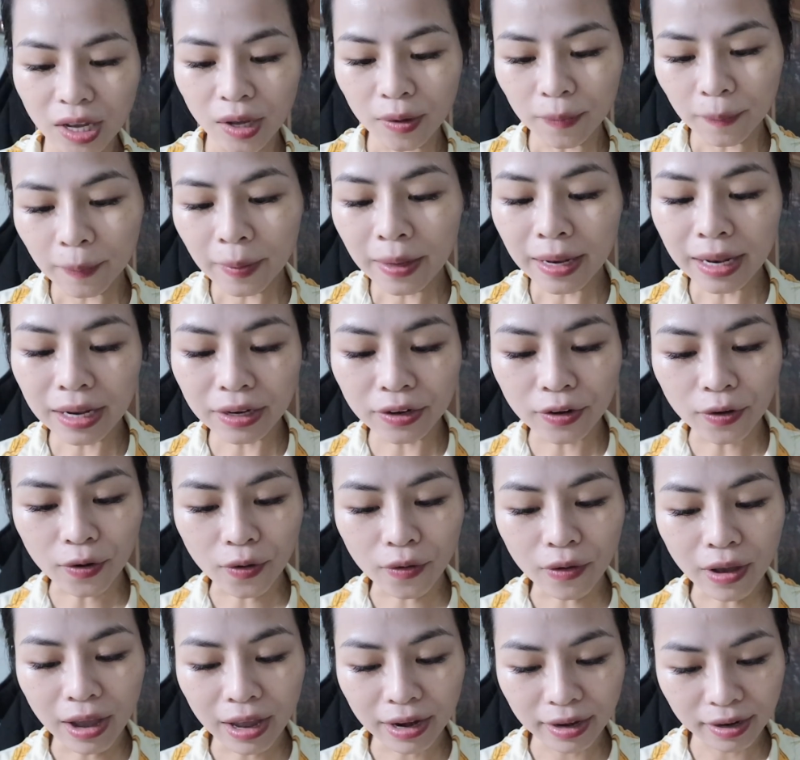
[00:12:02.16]
Không biết là nó
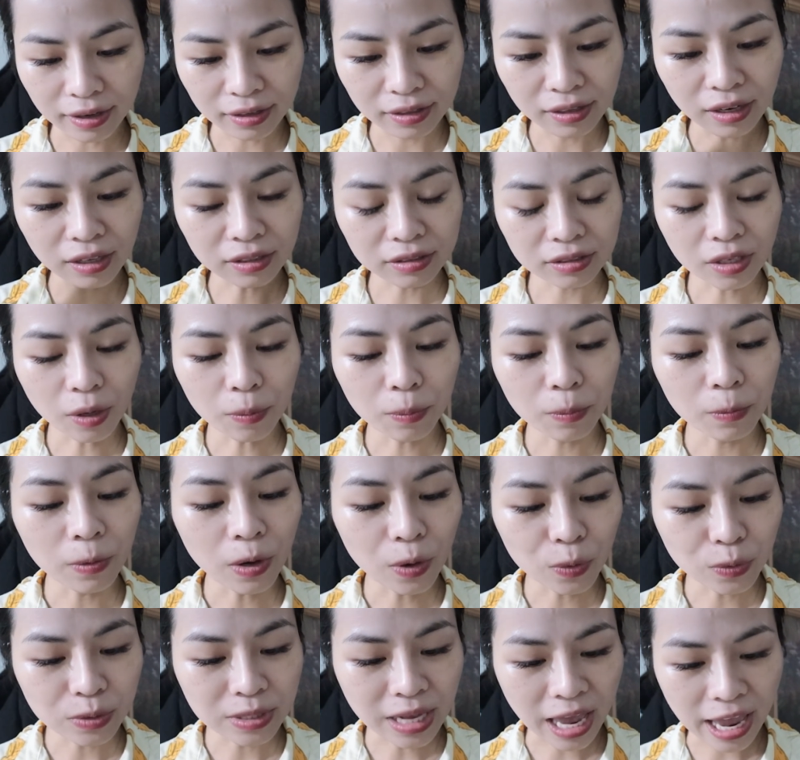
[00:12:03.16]
có khả năng nâng tông
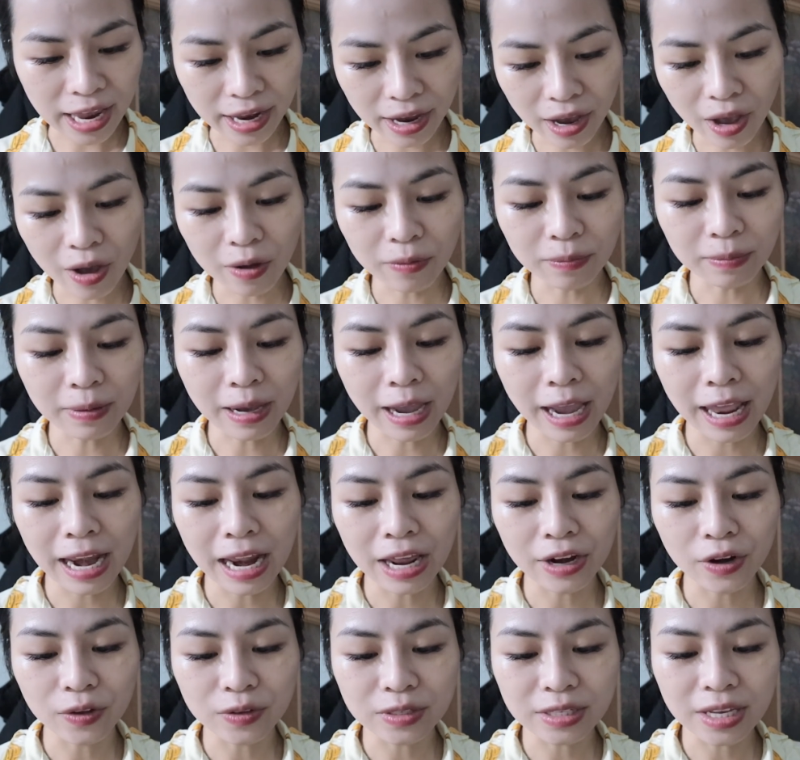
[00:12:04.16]
lâu dài không, hay
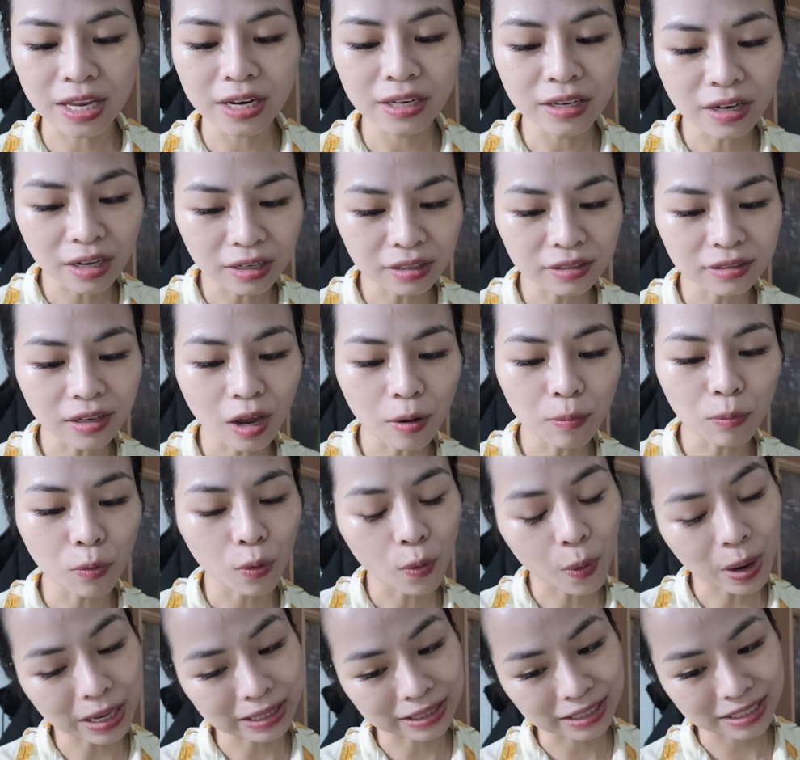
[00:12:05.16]
là nó sẽ nâng tông một
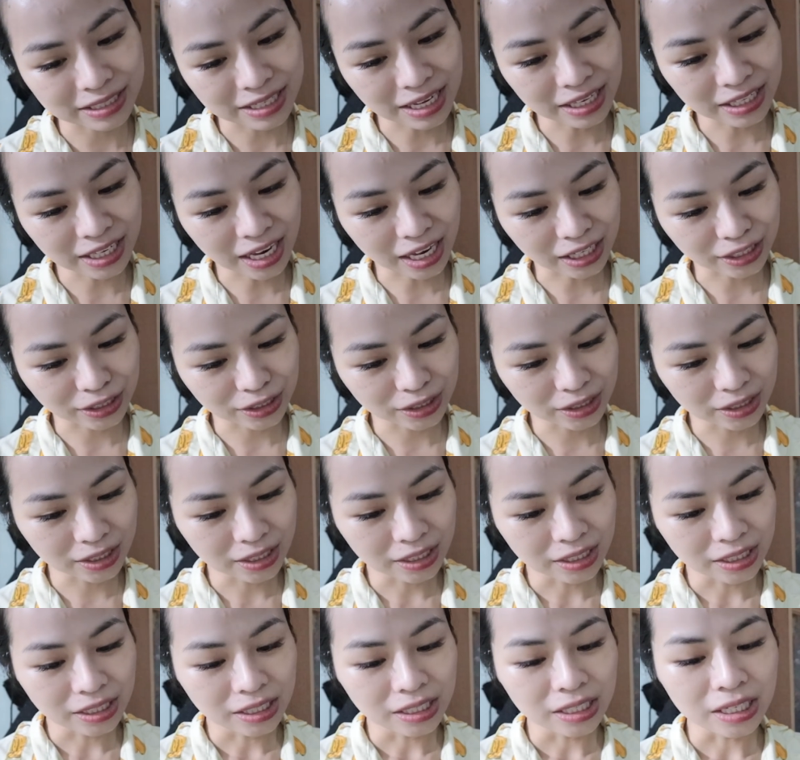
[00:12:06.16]
khoảng thời gian ngắn
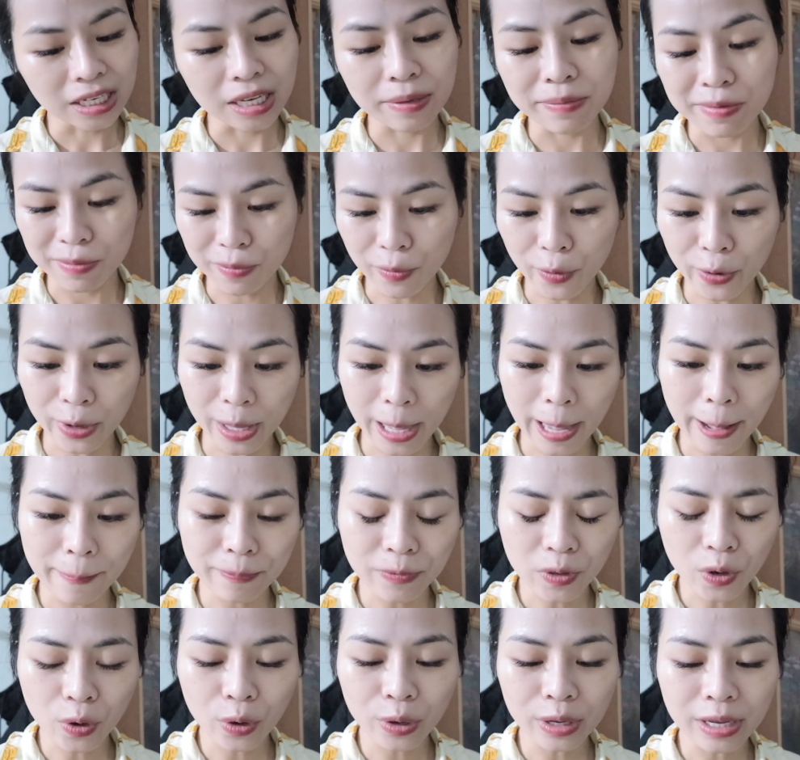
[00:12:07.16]
khi mình bôi
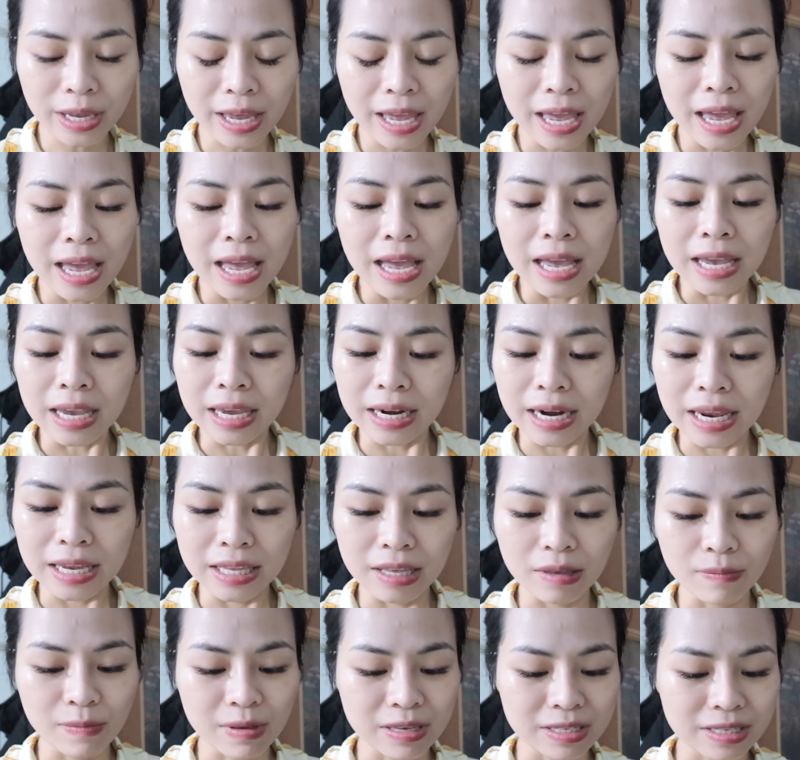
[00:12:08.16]
kem thôi. Cái này
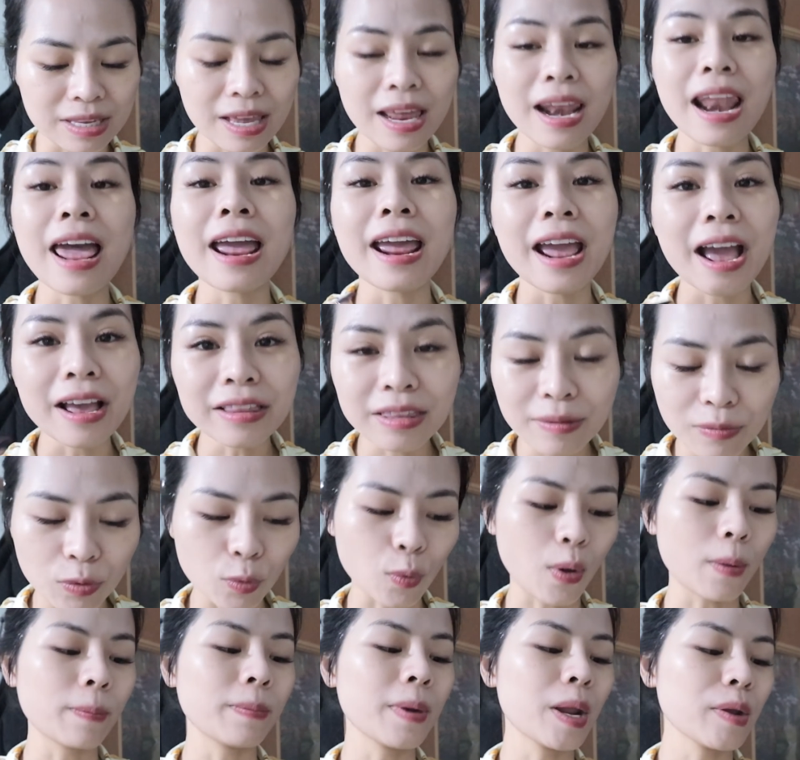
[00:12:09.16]
thì mình sẽ lại tiếp
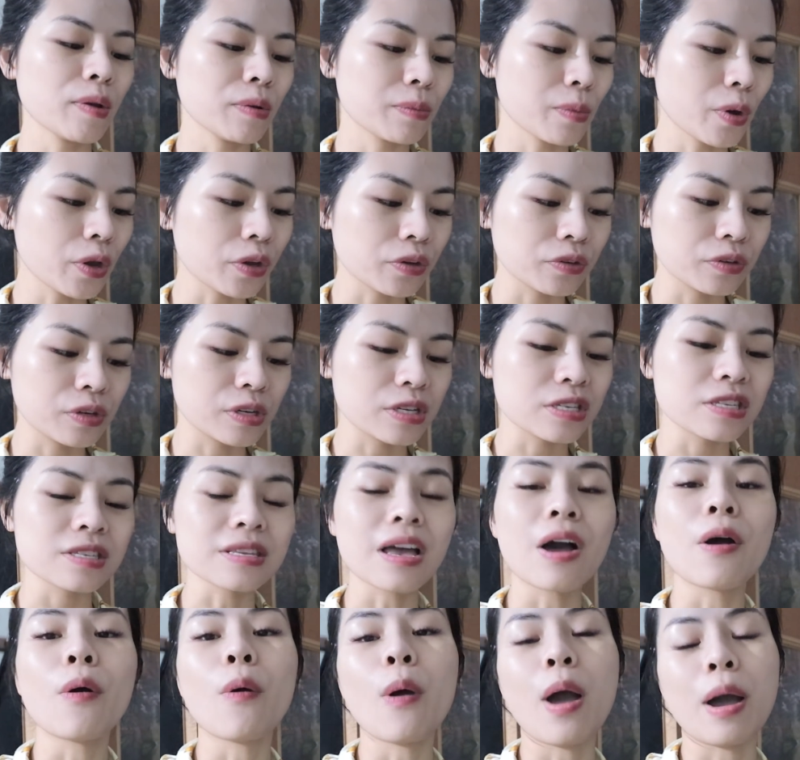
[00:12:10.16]
tục update với mọi người
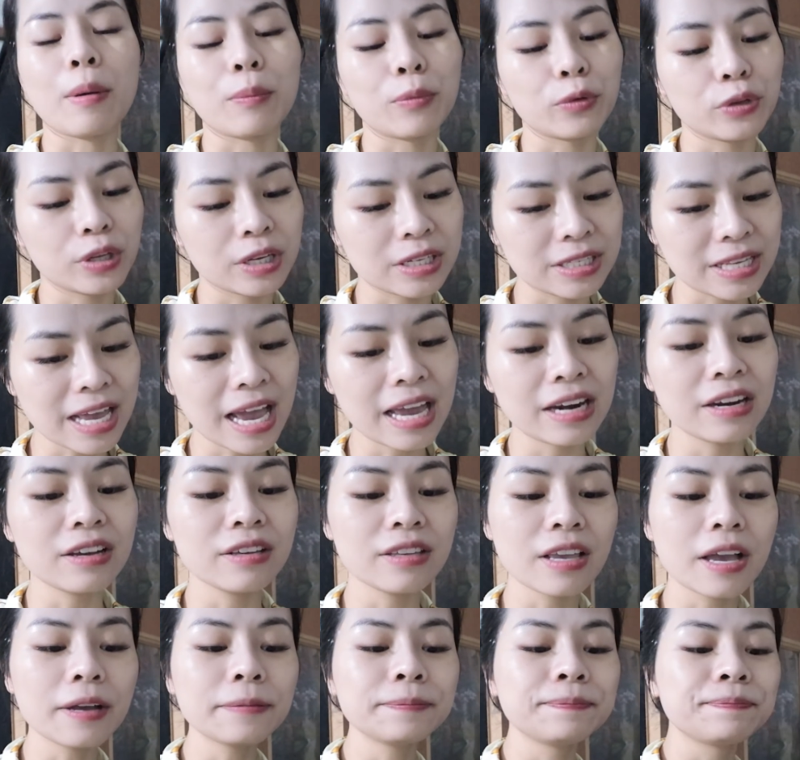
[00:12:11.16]
sau khoảng một thời gian nữa
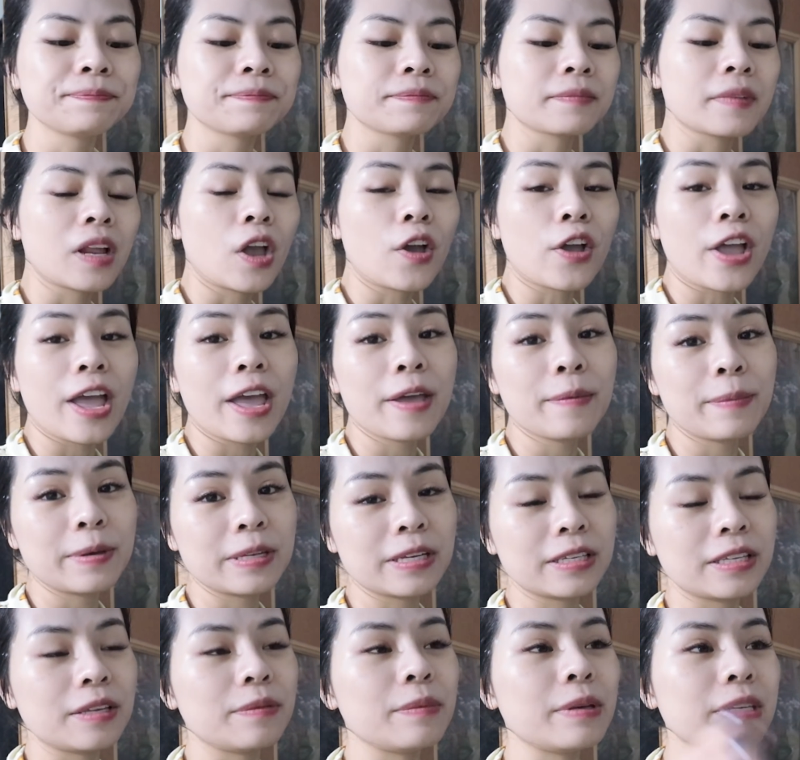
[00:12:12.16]
nhá. Ok, bây
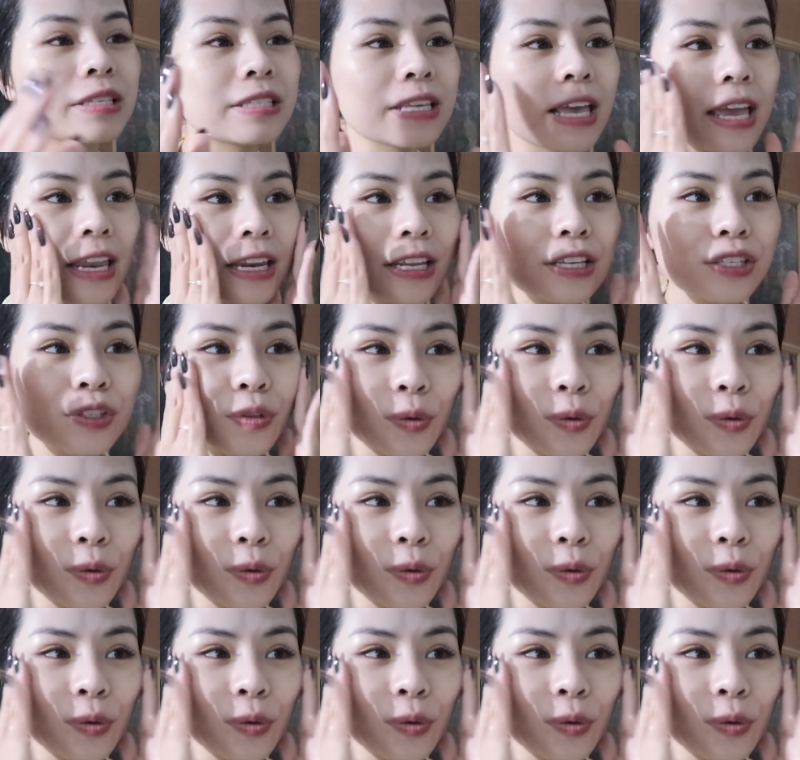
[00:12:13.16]
giờ thì mình sẽ đi